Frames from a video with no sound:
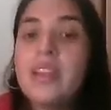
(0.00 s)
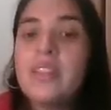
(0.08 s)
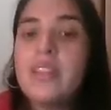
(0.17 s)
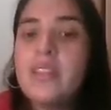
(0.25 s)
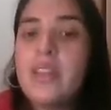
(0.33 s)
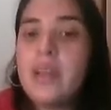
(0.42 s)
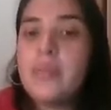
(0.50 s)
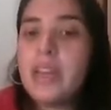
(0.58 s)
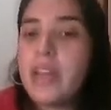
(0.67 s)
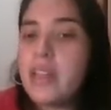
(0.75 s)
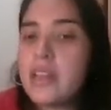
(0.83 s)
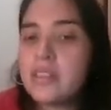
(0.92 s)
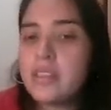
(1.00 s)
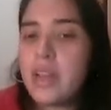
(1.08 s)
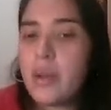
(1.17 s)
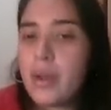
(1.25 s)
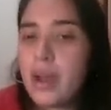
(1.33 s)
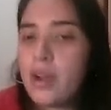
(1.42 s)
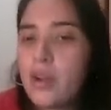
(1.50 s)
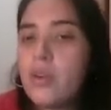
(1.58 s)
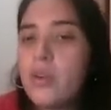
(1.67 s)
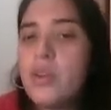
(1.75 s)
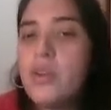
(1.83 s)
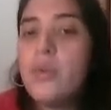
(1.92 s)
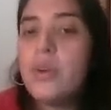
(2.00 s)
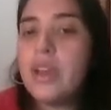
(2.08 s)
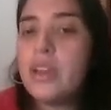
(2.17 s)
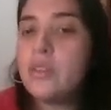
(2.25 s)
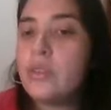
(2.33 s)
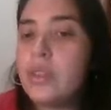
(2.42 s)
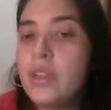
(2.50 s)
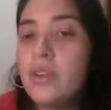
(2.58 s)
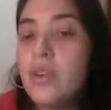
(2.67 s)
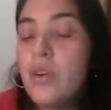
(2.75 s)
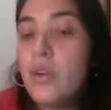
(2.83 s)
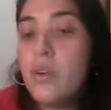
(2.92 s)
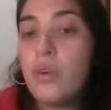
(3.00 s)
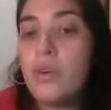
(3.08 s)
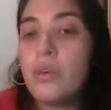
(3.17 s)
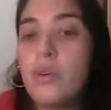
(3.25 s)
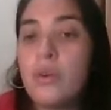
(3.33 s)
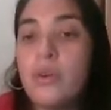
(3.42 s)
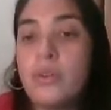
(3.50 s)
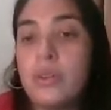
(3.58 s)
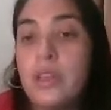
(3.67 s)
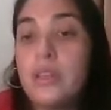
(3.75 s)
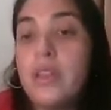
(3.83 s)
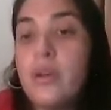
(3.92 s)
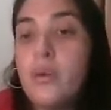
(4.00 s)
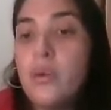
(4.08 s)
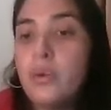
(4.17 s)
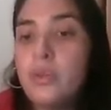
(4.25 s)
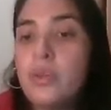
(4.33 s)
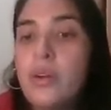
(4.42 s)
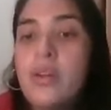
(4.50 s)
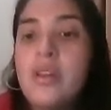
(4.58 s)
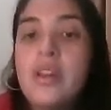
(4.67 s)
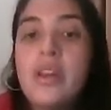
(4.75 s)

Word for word: tiene la mirada hacia abajo y un gesto de enojo o de disgusto